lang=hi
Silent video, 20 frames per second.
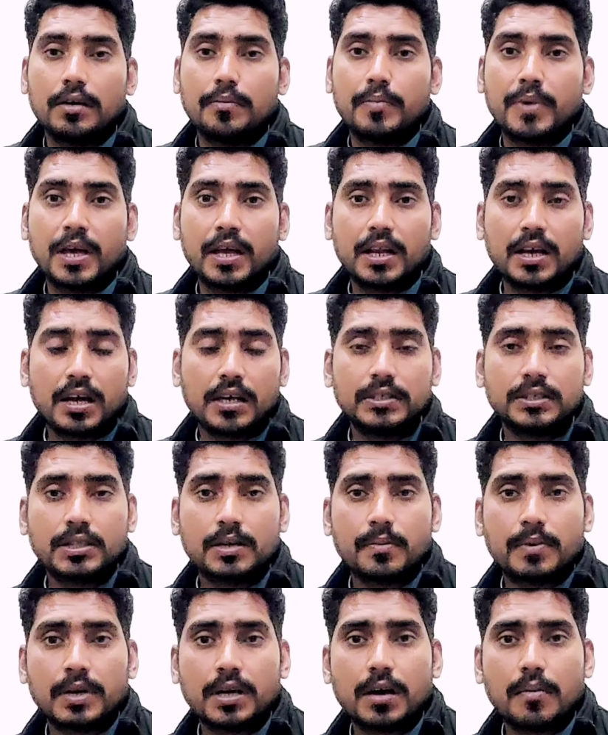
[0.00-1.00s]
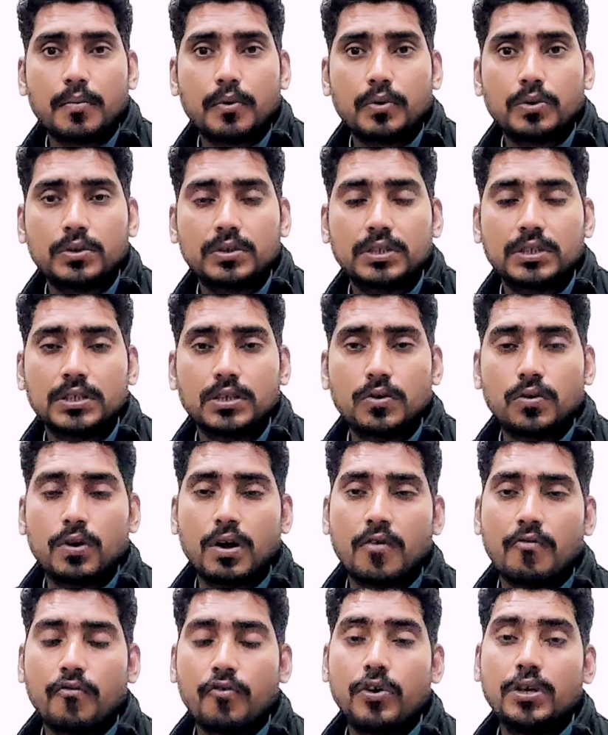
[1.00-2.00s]
मेल कांस्टेबल का प्रोसीजर होगा
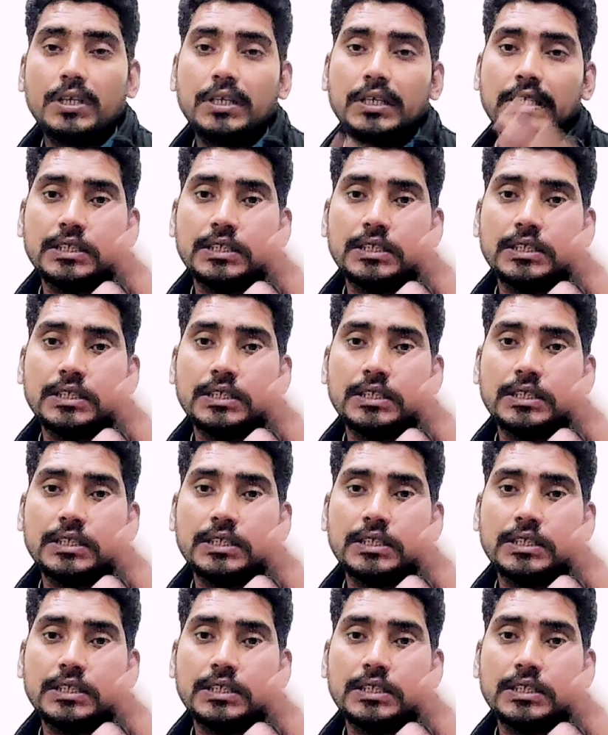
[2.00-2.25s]
वही